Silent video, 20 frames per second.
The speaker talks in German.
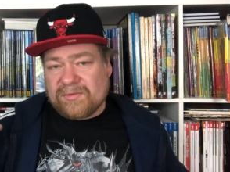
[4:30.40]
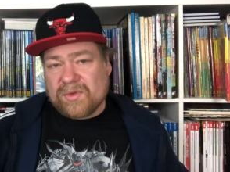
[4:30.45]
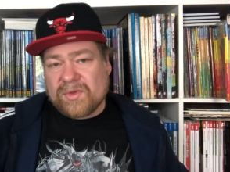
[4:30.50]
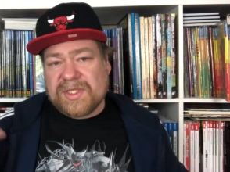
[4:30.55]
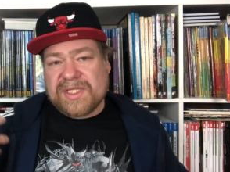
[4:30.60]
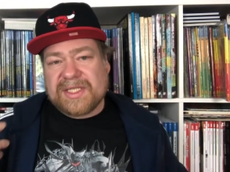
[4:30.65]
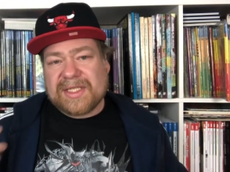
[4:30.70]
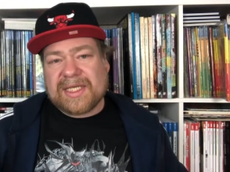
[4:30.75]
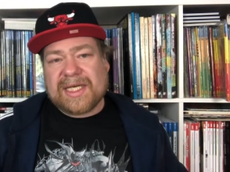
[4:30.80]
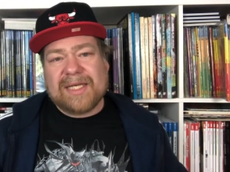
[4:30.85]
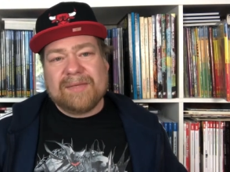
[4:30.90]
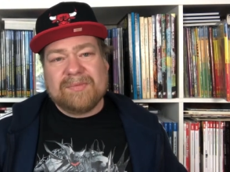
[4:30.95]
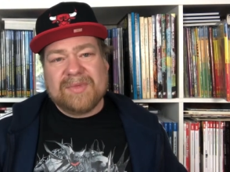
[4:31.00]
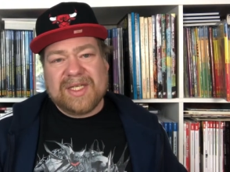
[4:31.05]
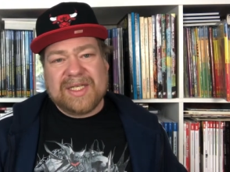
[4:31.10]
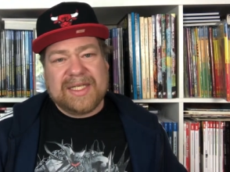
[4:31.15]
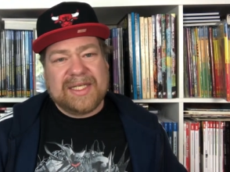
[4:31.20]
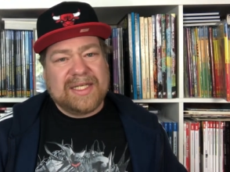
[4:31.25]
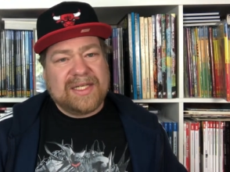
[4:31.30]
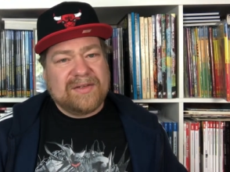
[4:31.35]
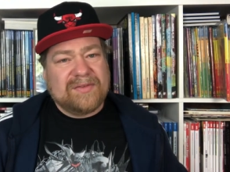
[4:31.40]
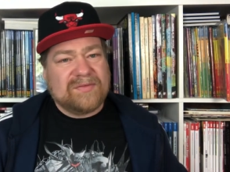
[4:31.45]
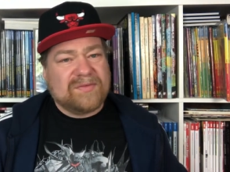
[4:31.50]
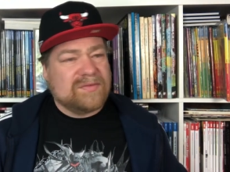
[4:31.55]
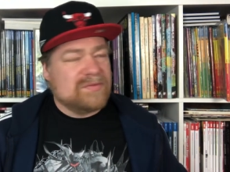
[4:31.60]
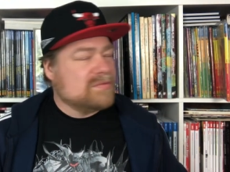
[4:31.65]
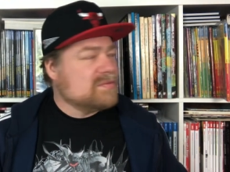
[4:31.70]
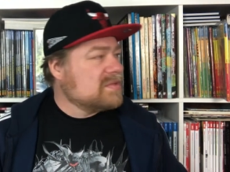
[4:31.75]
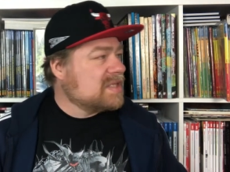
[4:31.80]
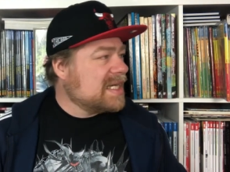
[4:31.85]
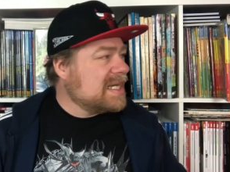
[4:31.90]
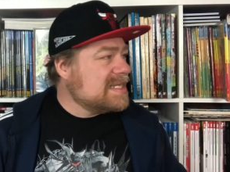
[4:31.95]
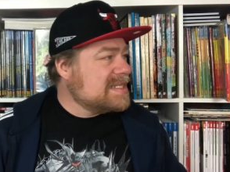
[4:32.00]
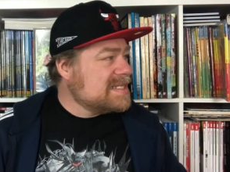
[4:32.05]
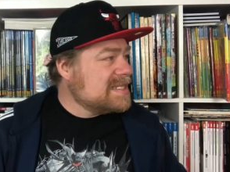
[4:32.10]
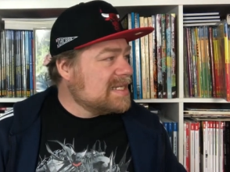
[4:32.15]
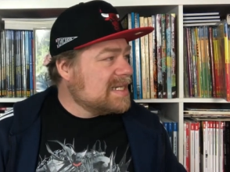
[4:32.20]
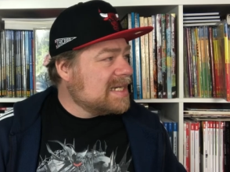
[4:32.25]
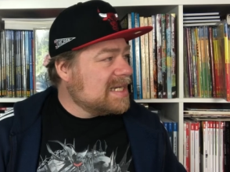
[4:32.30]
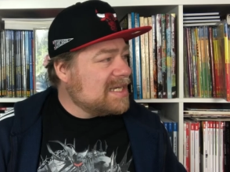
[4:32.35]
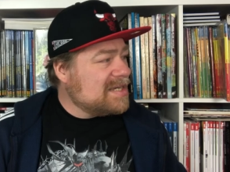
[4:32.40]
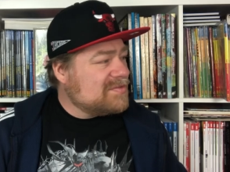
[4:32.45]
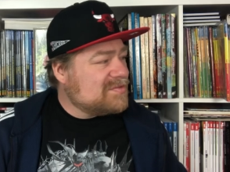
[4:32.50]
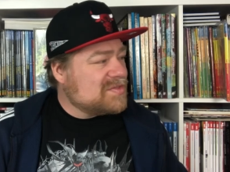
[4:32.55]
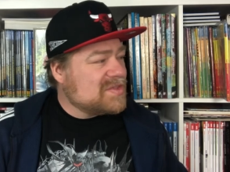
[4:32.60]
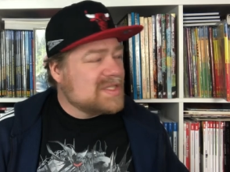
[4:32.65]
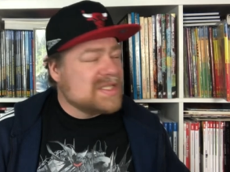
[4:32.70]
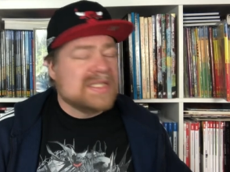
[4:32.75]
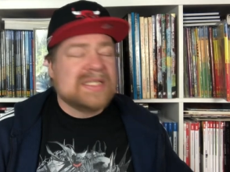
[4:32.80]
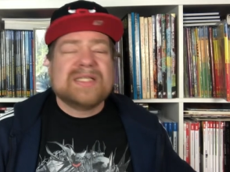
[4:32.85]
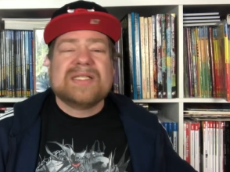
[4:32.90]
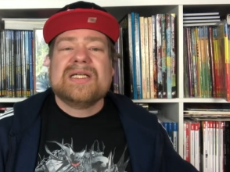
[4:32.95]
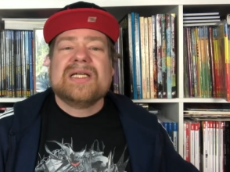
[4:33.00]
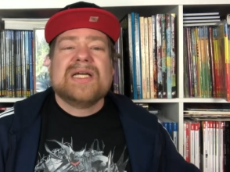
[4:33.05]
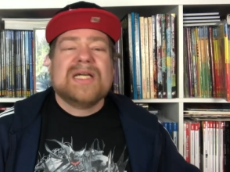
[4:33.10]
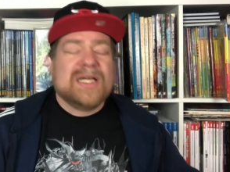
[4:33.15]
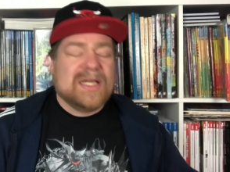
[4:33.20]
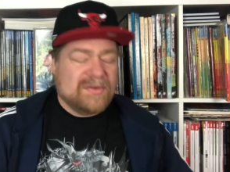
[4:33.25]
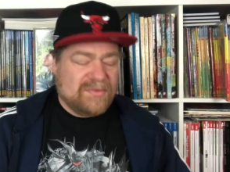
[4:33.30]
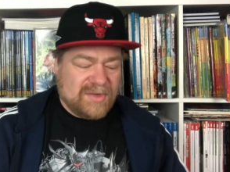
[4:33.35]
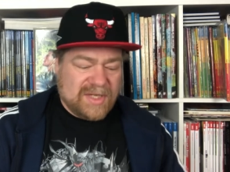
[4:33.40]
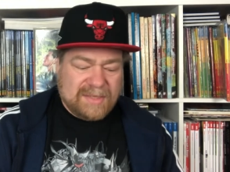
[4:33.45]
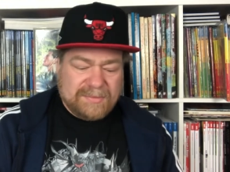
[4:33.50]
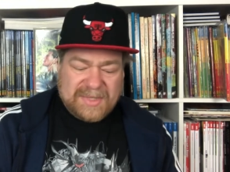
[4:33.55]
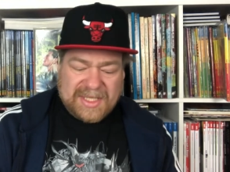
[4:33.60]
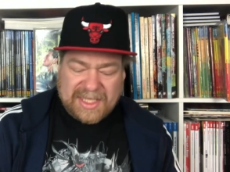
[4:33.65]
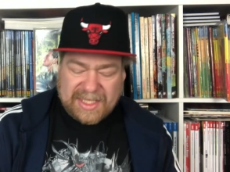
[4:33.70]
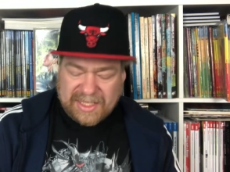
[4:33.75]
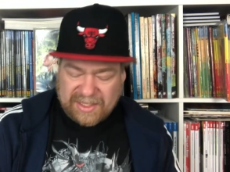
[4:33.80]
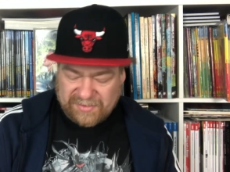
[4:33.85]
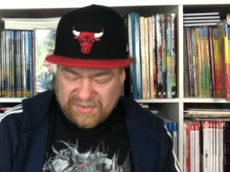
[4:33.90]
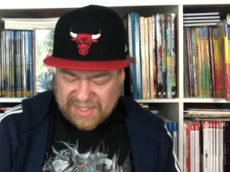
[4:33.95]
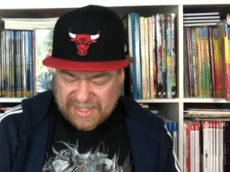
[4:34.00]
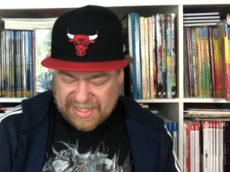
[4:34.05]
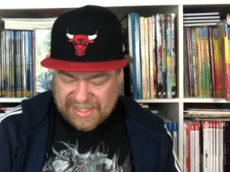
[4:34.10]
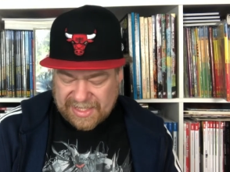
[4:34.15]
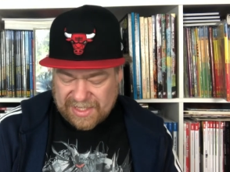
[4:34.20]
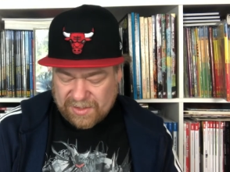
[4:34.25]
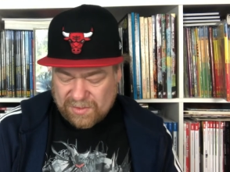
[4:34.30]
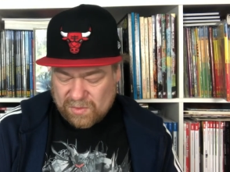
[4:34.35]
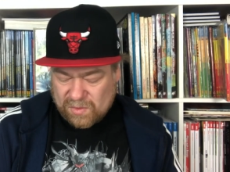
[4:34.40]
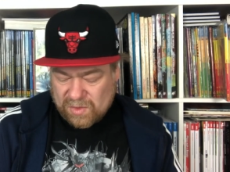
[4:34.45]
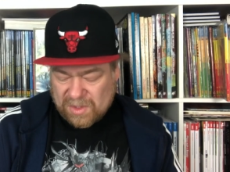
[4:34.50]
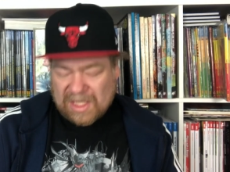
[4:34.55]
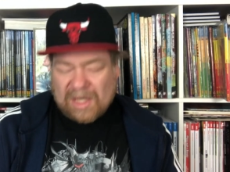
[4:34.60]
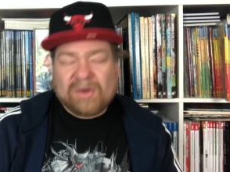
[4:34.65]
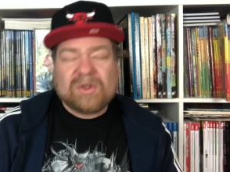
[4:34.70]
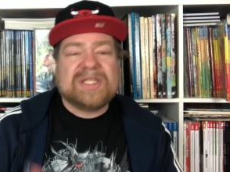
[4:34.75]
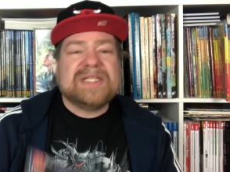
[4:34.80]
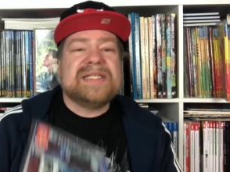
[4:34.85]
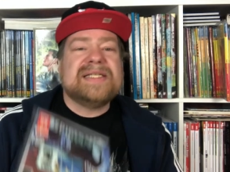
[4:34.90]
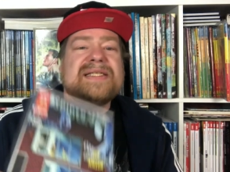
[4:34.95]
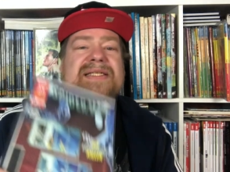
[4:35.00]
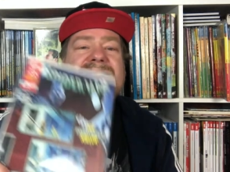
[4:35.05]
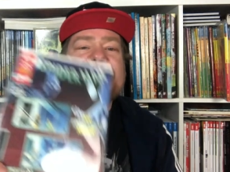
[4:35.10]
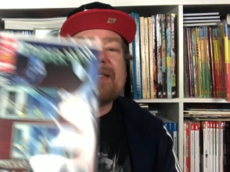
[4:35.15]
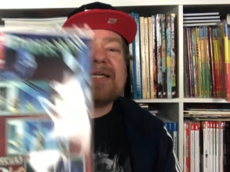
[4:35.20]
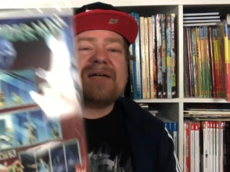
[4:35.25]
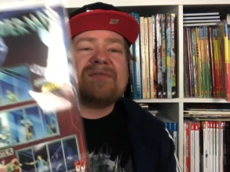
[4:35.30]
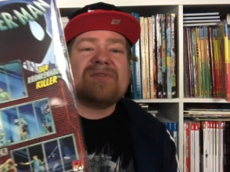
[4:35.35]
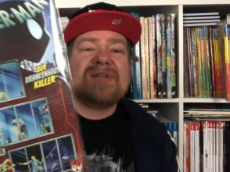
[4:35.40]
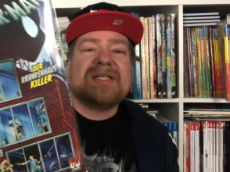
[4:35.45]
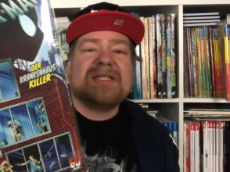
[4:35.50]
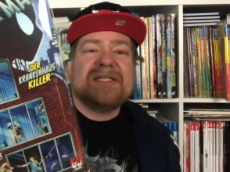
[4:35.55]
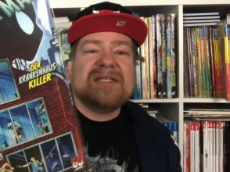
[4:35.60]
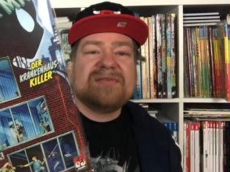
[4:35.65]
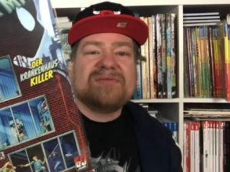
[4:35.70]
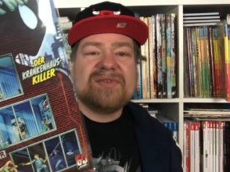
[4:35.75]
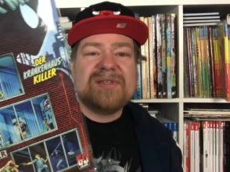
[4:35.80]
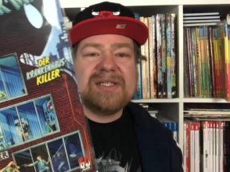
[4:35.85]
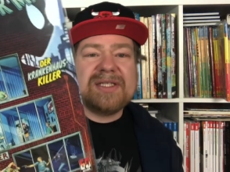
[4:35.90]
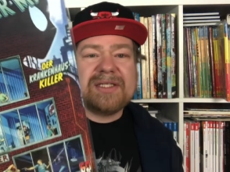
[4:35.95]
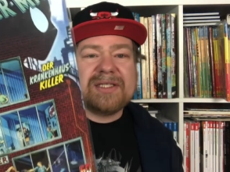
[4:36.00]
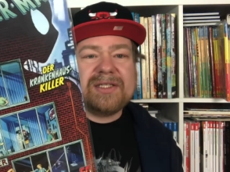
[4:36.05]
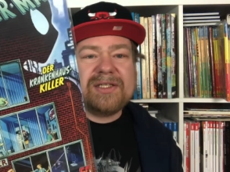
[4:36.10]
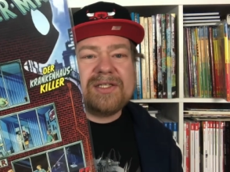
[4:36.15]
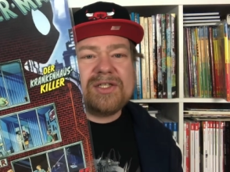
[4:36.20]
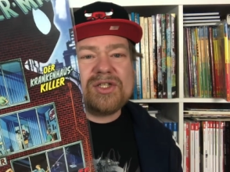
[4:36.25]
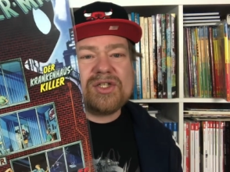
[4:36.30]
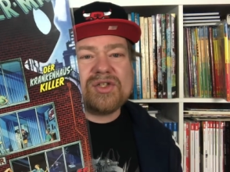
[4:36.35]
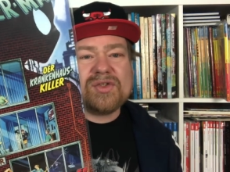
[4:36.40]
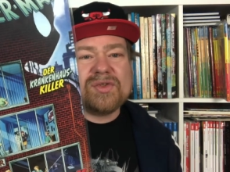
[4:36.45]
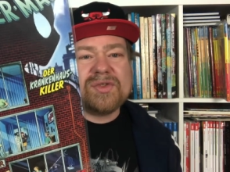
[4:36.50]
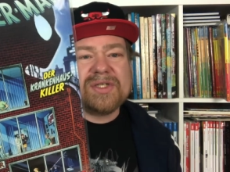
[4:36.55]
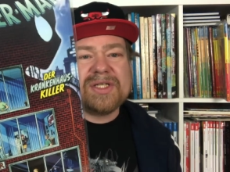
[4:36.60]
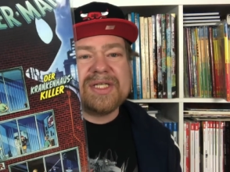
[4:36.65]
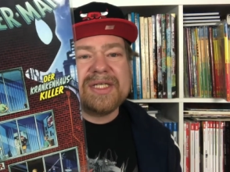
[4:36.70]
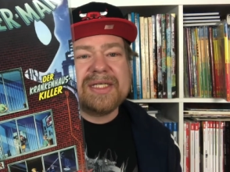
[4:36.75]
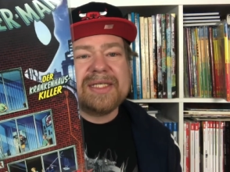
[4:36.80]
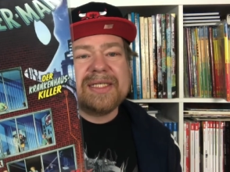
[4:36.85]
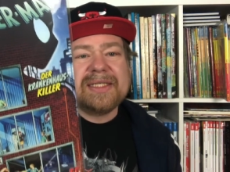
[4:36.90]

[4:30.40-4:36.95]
wo ich dran bin, in den 30er Heften, gefallen mir die Cover sehr gut. Auch dieses Cover hier finde ich richtig schön.